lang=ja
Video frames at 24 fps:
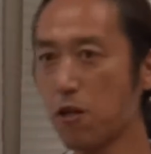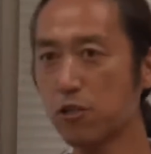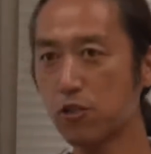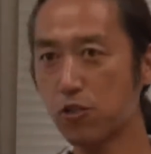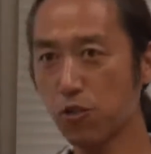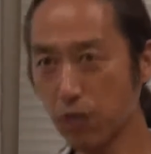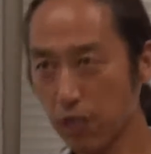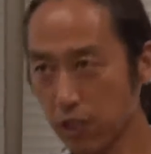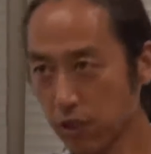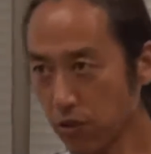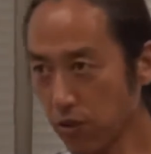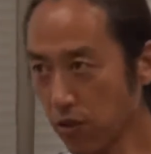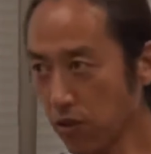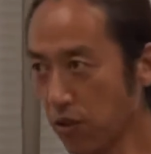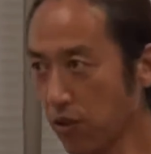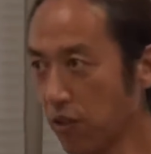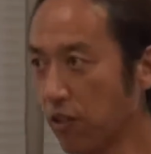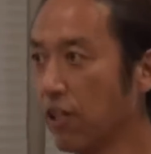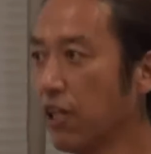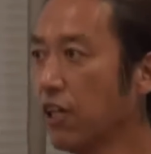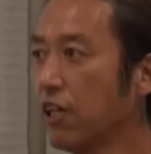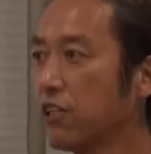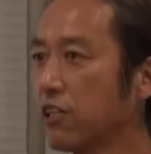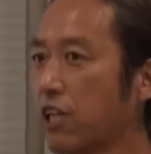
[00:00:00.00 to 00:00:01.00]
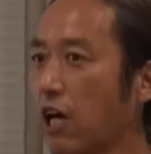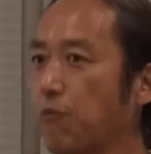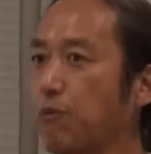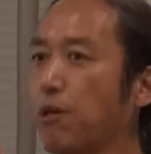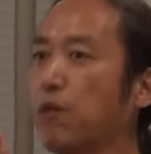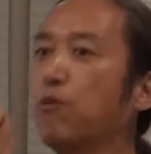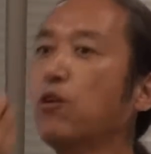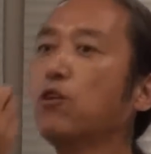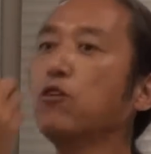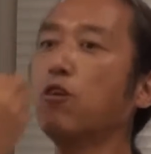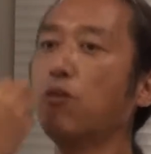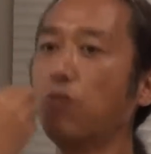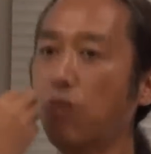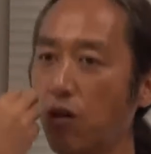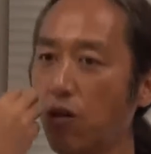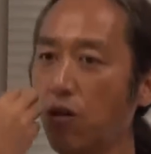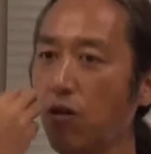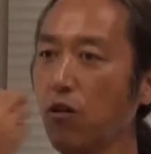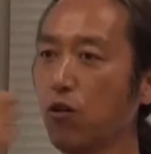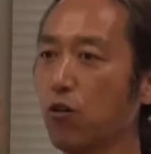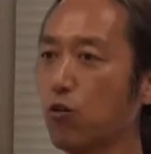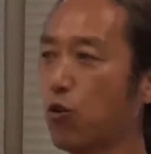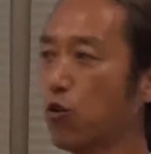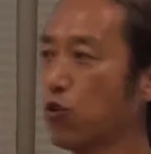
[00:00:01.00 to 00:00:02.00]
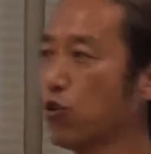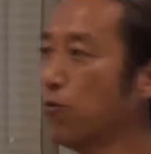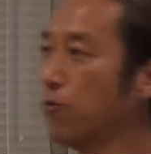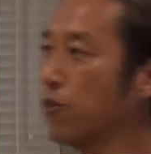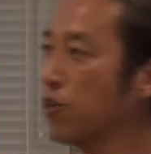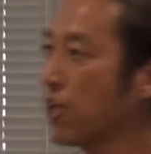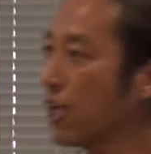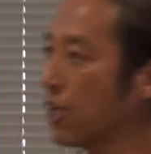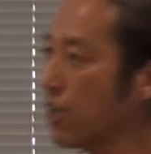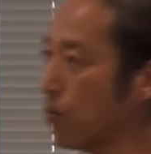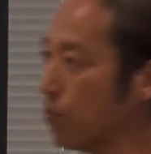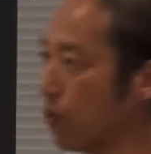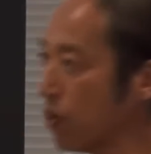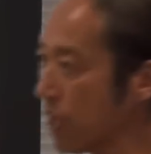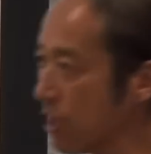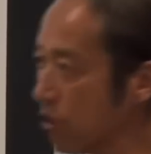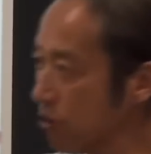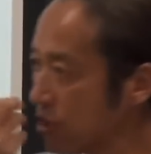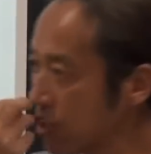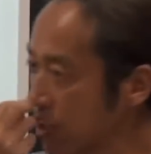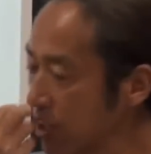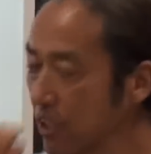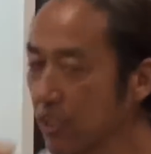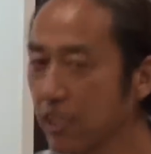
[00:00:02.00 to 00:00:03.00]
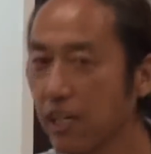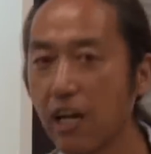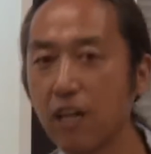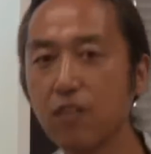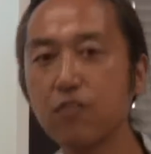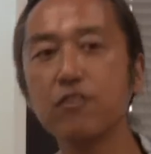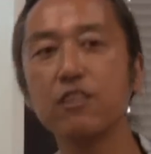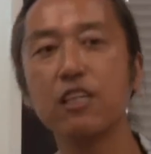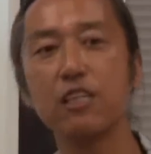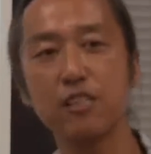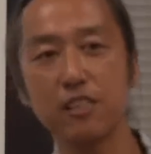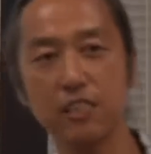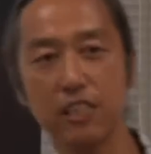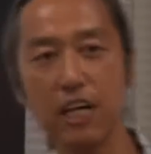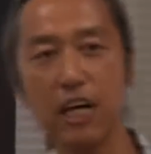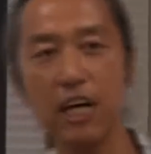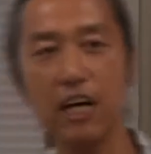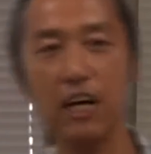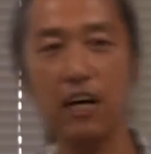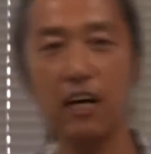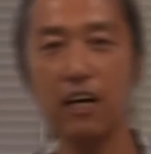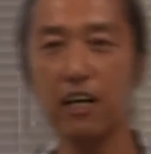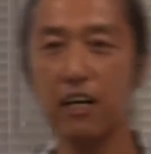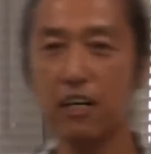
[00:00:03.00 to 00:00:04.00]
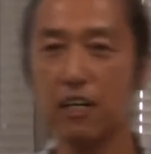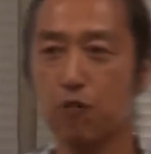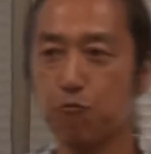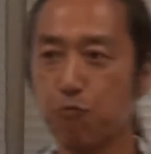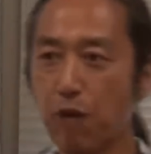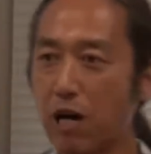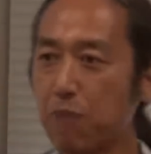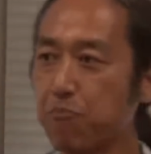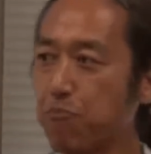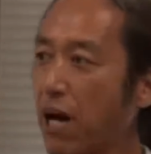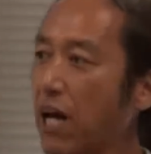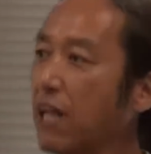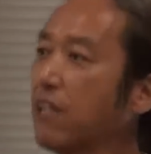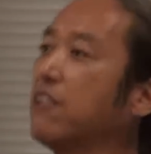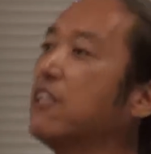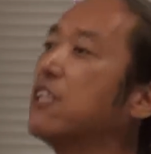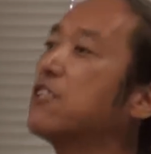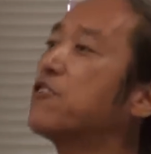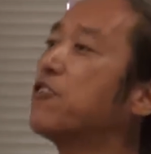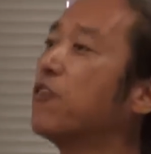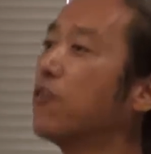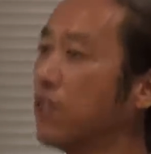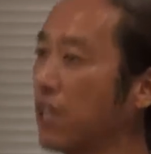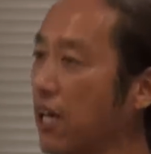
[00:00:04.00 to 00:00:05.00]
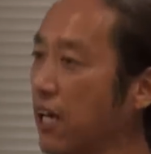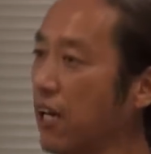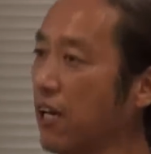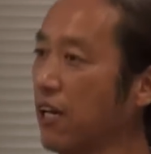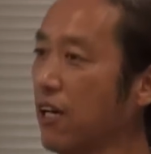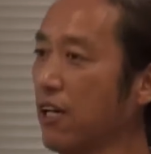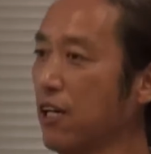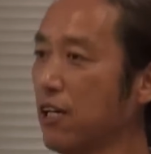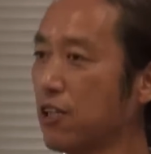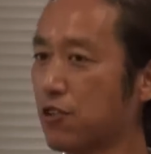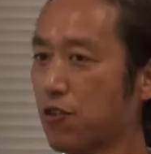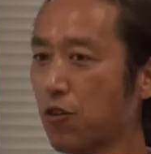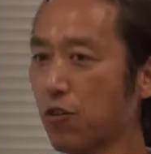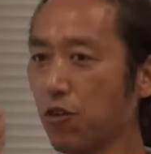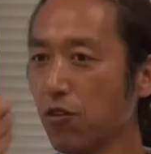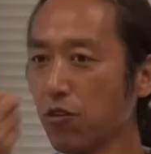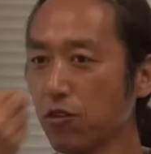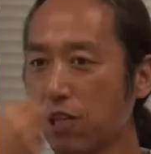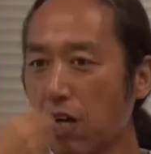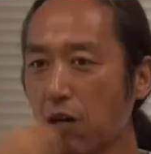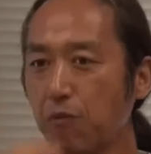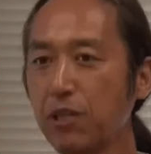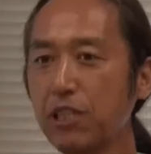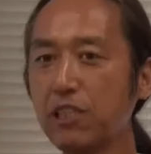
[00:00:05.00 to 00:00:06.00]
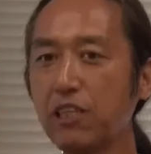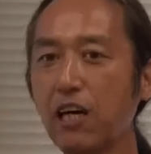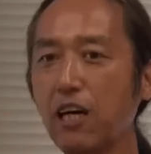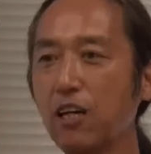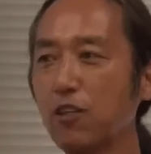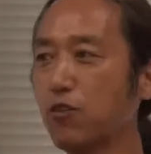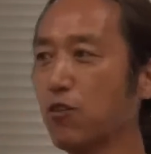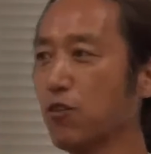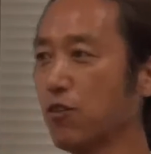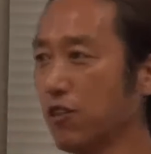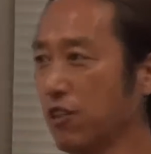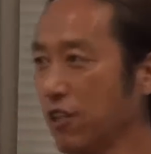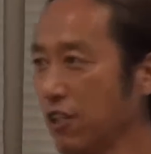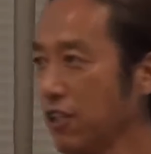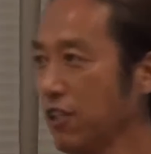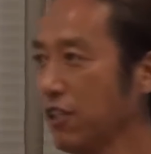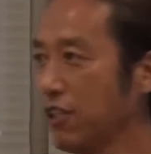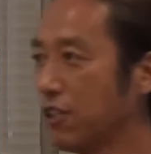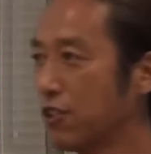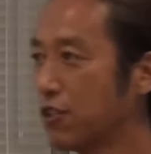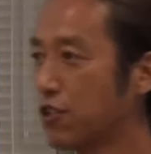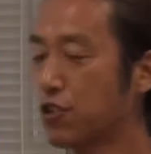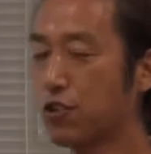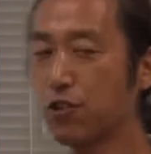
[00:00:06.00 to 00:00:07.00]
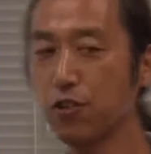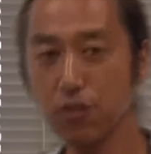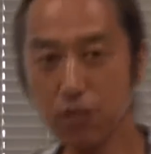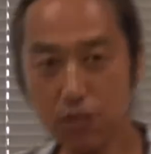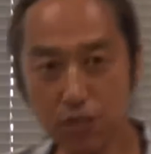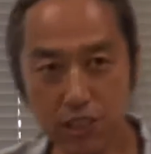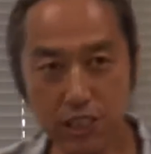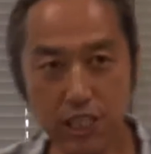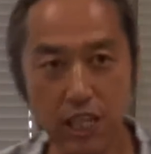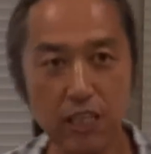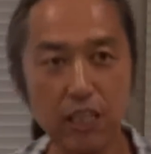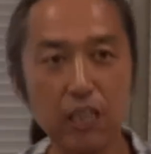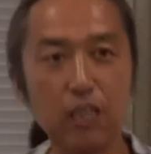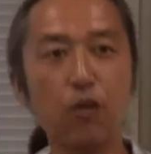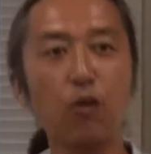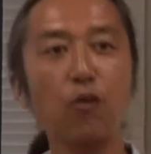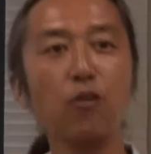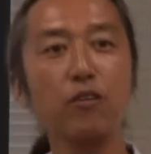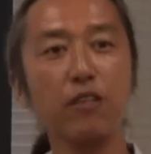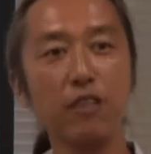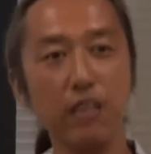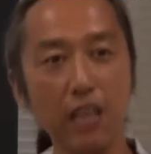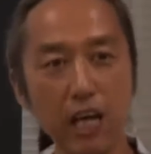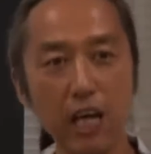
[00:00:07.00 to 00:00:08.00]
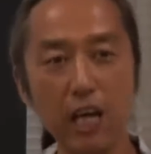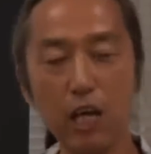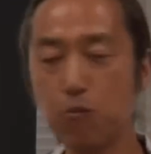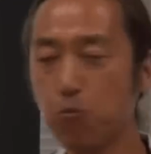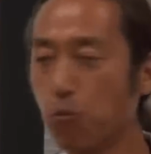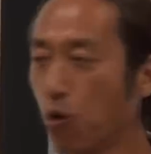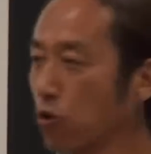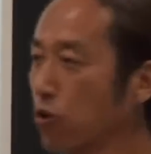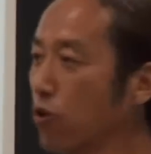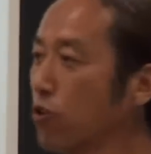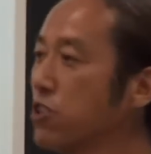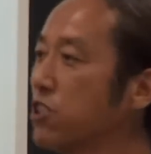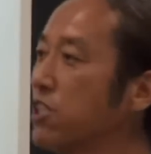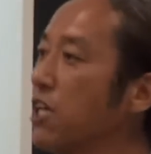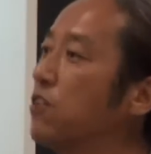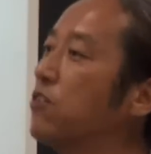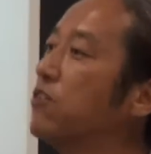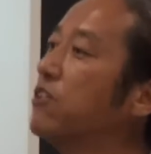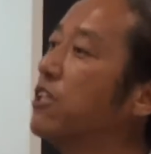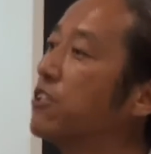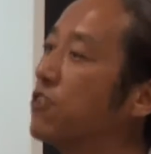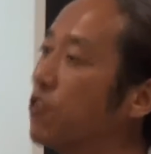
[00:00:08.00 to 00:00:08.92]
それと食べ物を子供からもらうシーンがあるんですがまあパンですよねそれを食べた後にすぐ咳き込んで戻してるん